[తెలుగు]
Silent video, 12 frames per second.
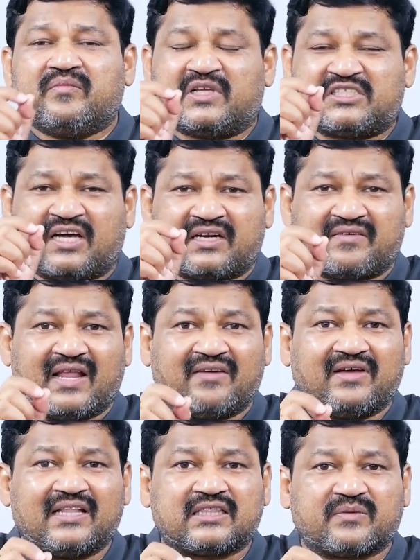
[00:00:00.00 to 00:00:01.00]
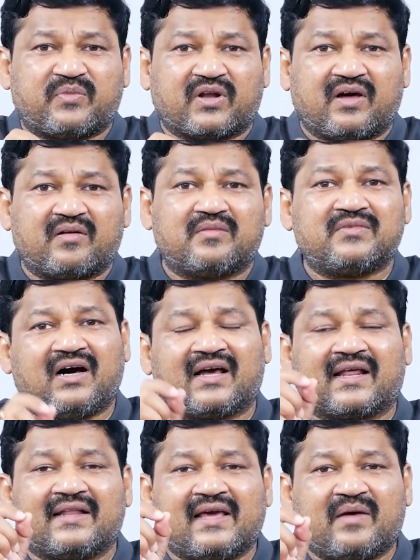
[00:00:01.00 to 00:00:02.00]
మెజార్టీ విల్ హ్యావ్ హెల్త్ ప్రాబ్లమ్
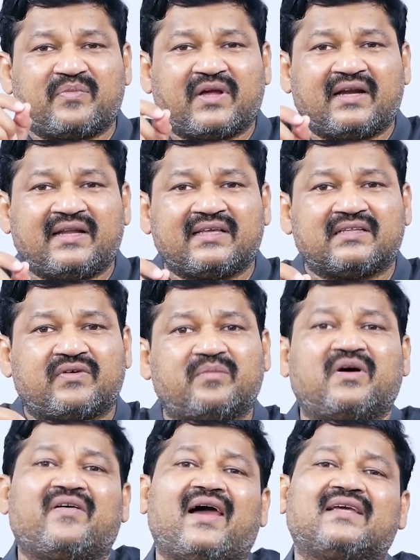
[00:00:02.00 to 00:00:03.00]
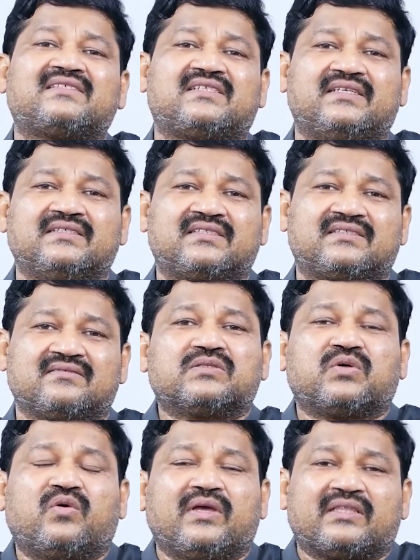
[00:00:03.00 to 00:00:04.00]
ఆర్ అన్హ్యాపీ ఎండింగ్ ఇన్ ద ఫార్మ్ ఆఫ్ యాక్సిడెంట్స్
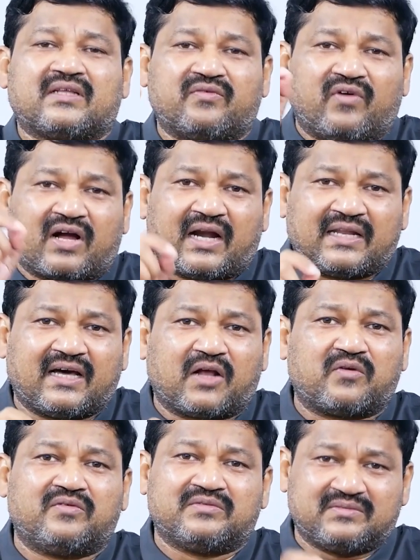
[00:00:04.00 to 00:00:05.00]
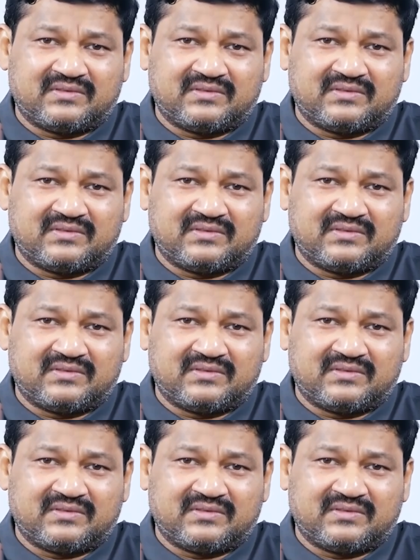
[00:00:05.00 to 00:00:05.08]
సో ఇతను ఒకటి ఆరు